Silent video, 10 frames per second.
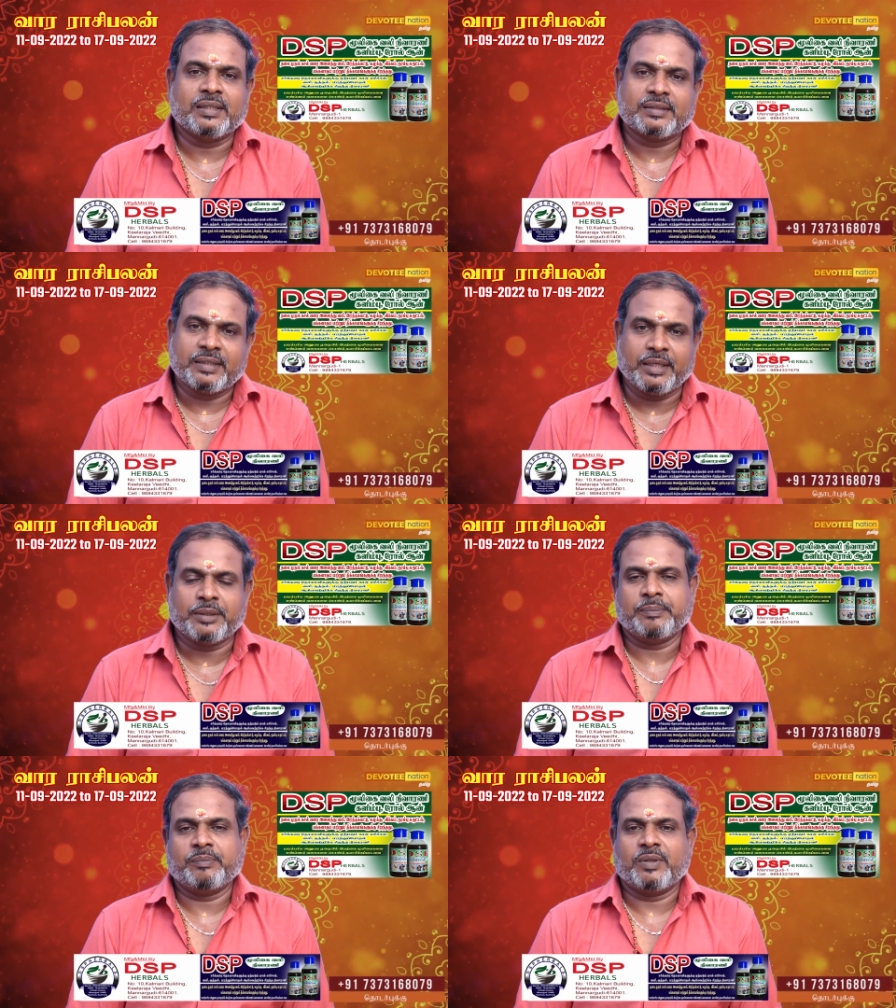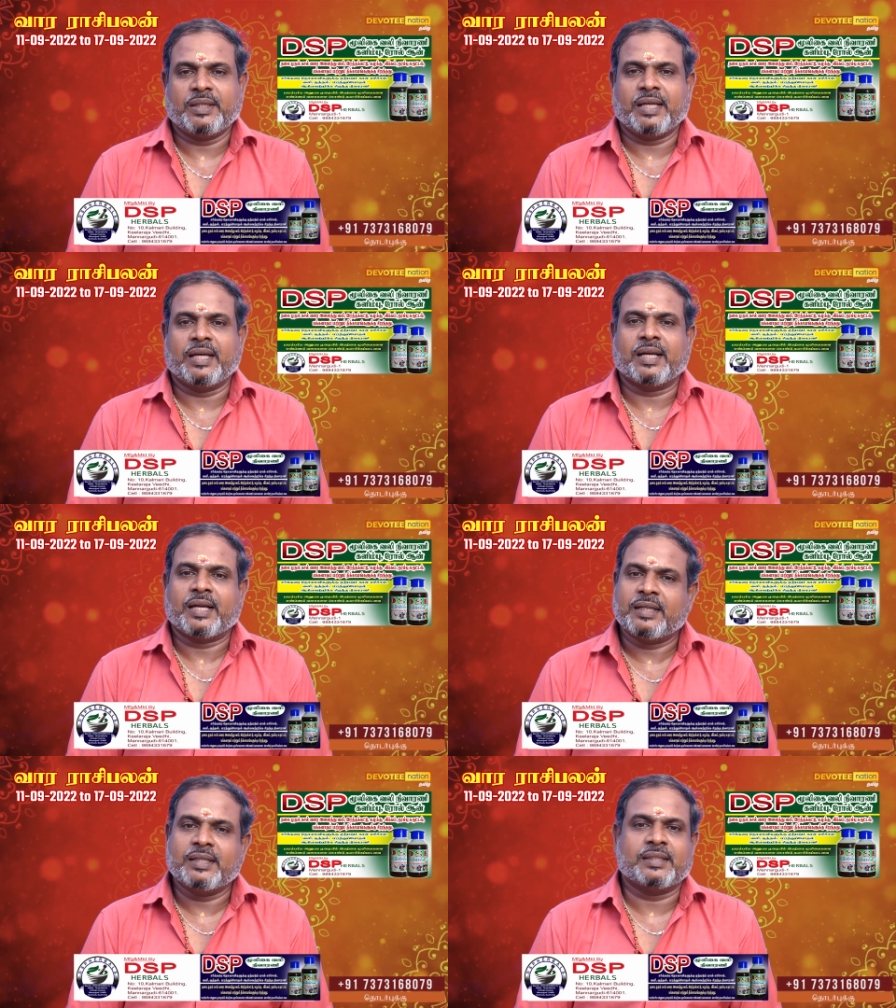சேரும் நீங்கள்
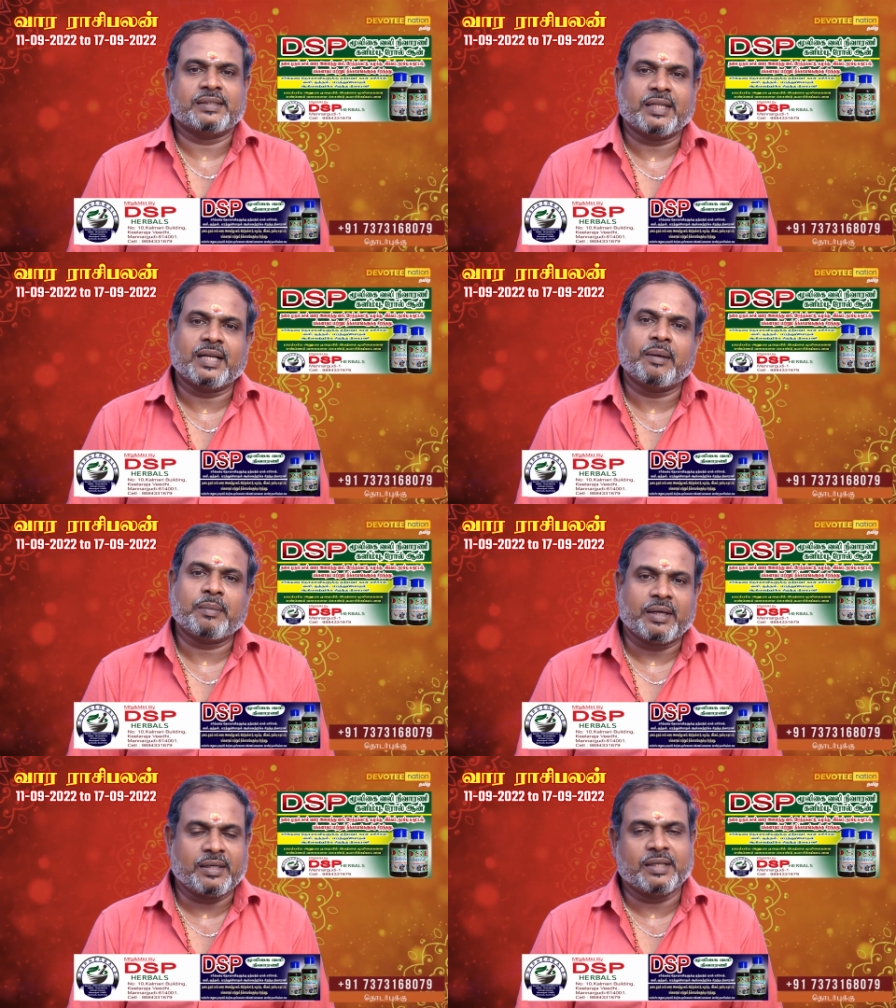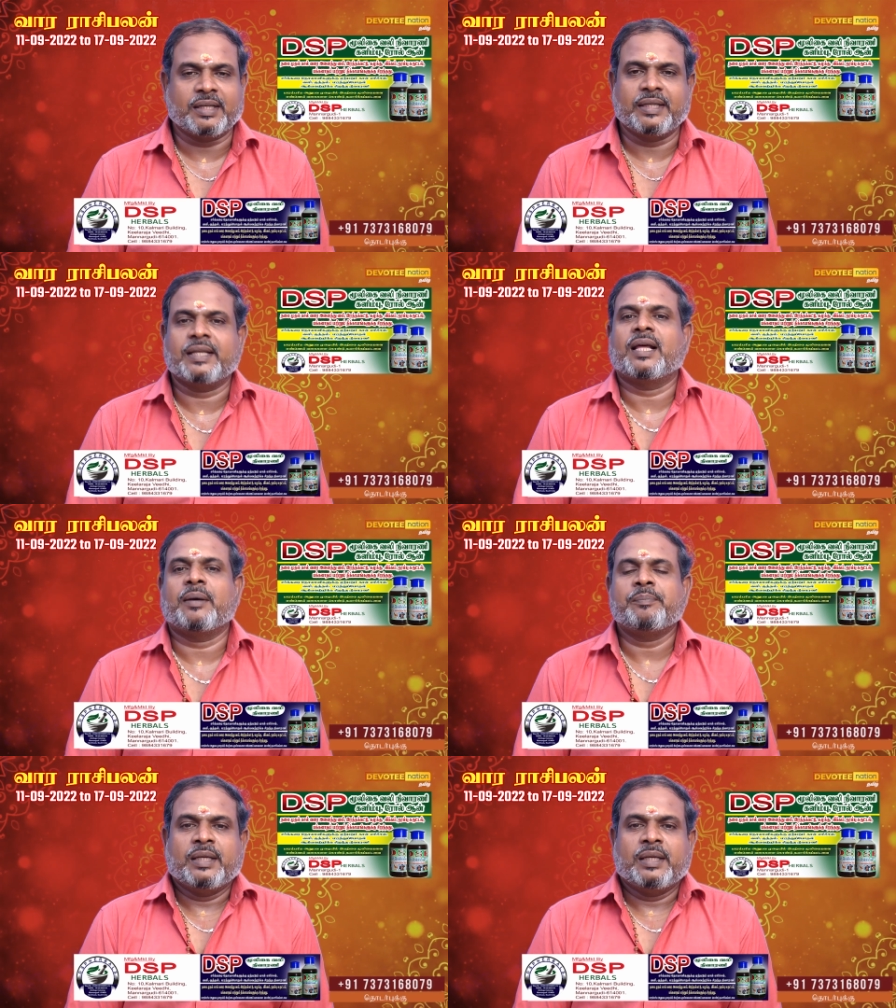கண்டு ரசிக்கலாம் கண்டு கழிக்கலாம்